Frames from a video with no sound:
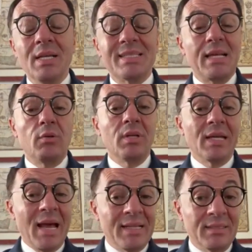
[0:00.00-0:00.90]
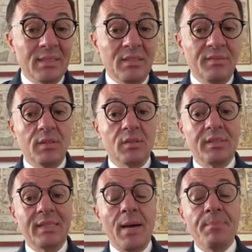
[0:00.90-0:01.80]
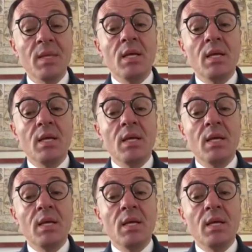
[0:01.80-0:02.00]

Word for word: stanno in grande difficoltà.